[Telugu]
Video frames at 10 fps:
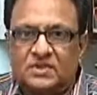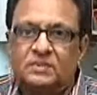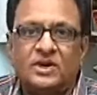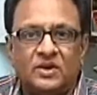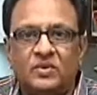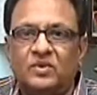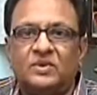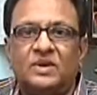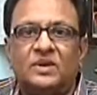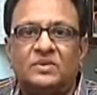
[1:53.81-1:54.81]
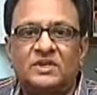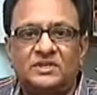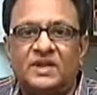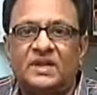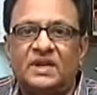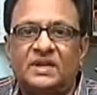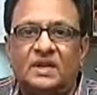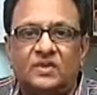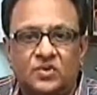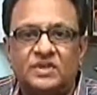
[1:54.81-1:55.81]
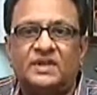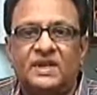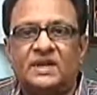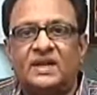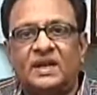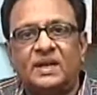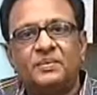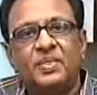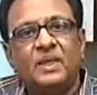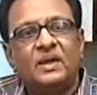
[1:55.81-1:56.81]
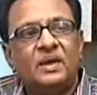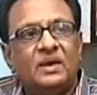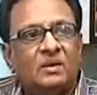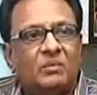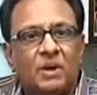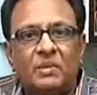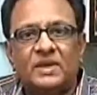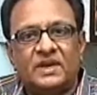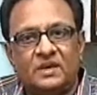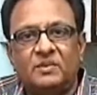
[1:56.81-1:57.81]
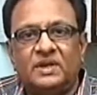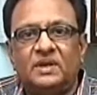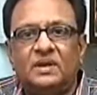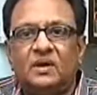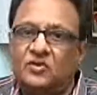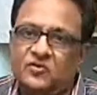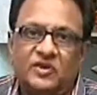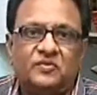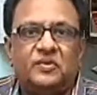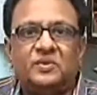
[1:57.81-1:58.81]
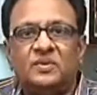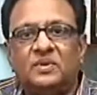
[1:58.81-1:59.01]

సినిమా రంగంలో ఉంటున్నాడు అసిస్టెంట్ డైరెక్టర్ అసోసియేట్ డైరెక్టర్గా మా అమ్మాయి కిరణ్మయ్యి హౌస్ వైఫ్